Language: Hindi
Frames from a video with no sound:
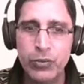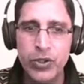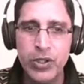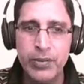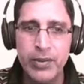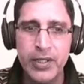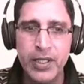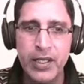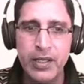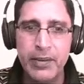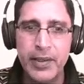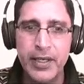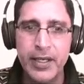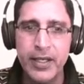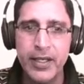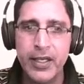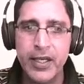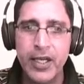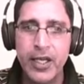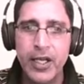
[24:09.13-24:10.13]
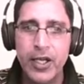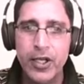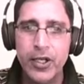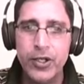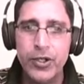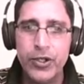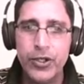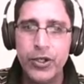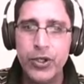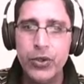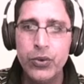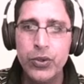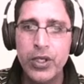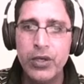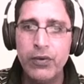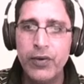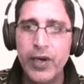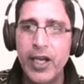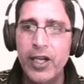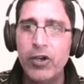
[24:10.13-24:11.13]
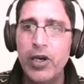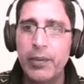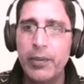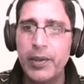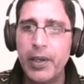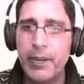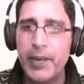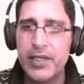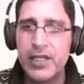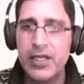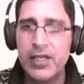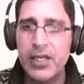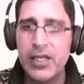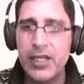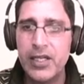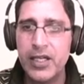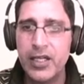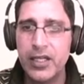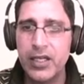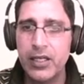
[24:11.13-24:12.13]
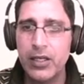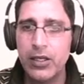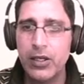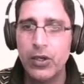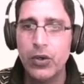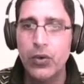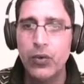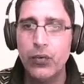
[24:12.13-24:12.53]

तो मुझे बताइए बेटा न्यू की वैल्यू आपके पास कितनी आ गई